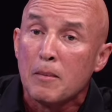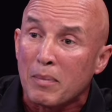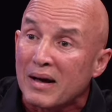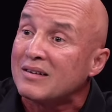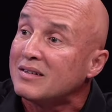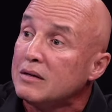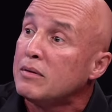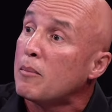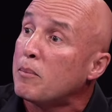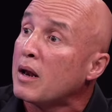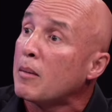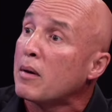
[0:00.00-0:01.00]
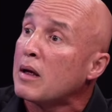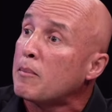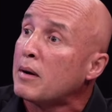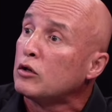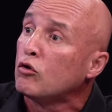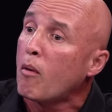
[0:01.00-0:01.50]
percibe al PNP y al
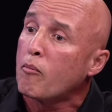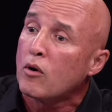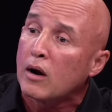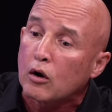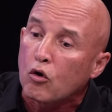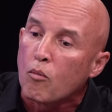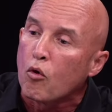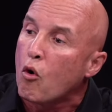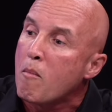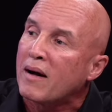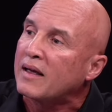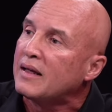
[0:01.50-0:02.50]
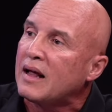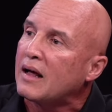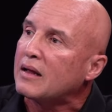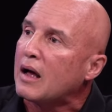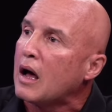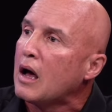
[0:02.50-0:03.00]
Partido Popular como dos
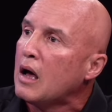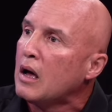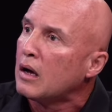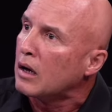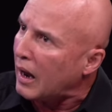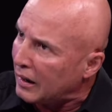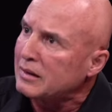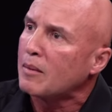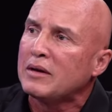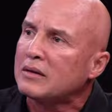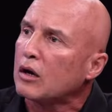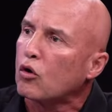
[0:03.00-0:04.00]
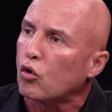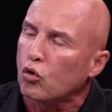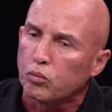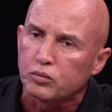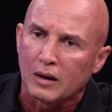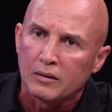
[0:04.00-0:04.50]
maquinarias altamente
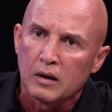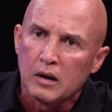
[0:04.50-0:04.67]
corruptas,